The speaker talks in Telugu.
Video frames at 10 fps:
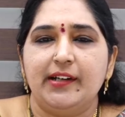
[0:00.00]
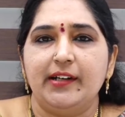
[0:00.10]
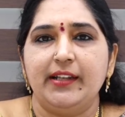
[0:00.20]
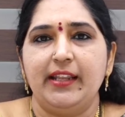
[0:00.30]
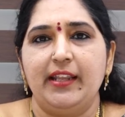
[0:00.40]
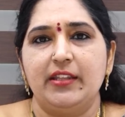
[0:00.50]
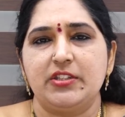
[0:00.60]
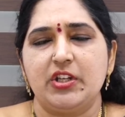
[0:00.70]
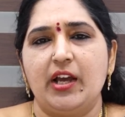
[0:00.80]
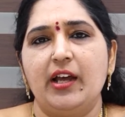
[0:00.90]
అంటే
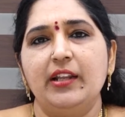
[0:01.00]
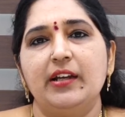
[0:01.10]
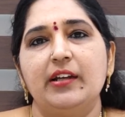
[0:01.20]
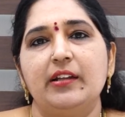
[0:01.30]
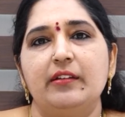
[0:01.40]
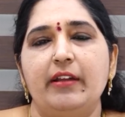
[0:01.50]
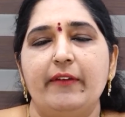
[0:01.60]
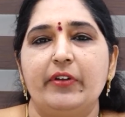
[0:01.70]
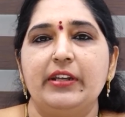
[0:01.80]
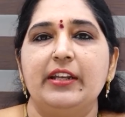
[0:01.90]
చాలా
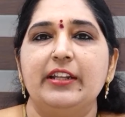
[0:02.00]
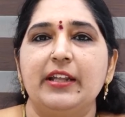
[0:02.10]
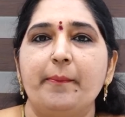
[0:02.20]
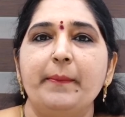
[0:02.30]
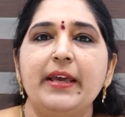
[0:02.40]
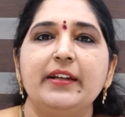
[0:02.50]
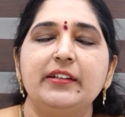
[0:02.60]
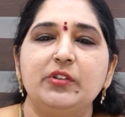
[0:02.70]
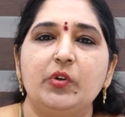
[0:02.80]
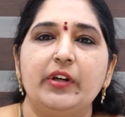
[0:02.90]
ఎవరినైనా
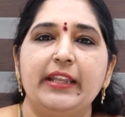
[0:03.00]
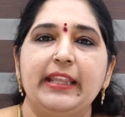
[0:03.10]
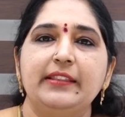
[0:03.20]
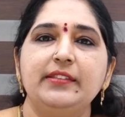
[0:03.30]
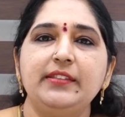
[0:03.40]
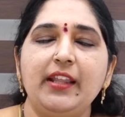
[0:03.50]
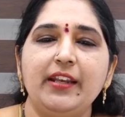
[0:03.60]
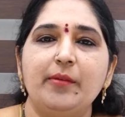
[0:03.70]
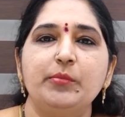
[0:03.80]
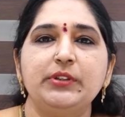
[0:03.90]
నమ్మారనుకోండి ఎంత
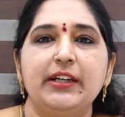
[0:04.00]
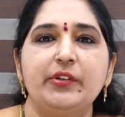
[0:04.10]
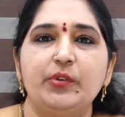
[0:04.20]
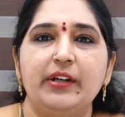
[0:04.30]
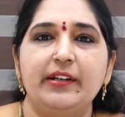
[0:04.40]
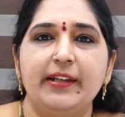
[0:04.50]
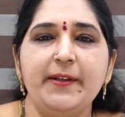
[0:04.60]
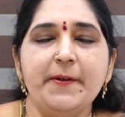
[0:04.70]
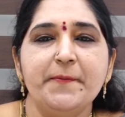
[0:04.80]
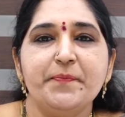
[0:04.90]
నమ్ముతారు అంటే
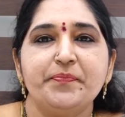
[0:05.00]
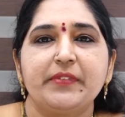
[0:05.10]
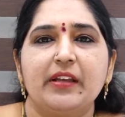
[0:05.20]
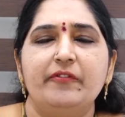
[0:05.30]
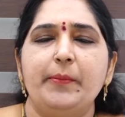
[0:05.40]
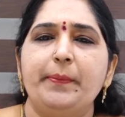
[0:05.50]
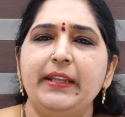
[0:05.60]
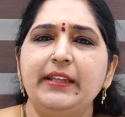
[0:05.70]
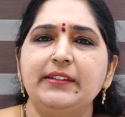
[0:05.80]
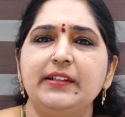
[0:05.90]

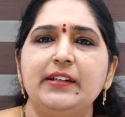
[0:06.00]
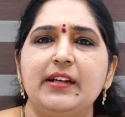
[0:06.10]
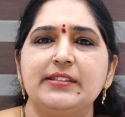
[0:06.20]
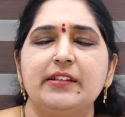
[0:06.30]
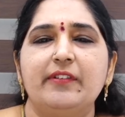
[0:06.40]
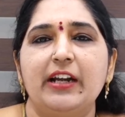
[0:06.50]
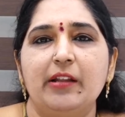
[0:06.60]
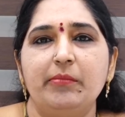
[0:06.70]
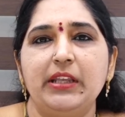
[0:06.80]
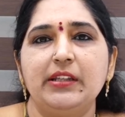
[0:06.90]
విపరీతంగా అసలు వాళ్ళ
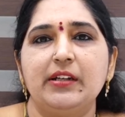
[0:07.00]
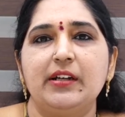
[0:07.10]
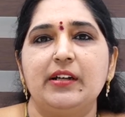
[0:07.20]
మీద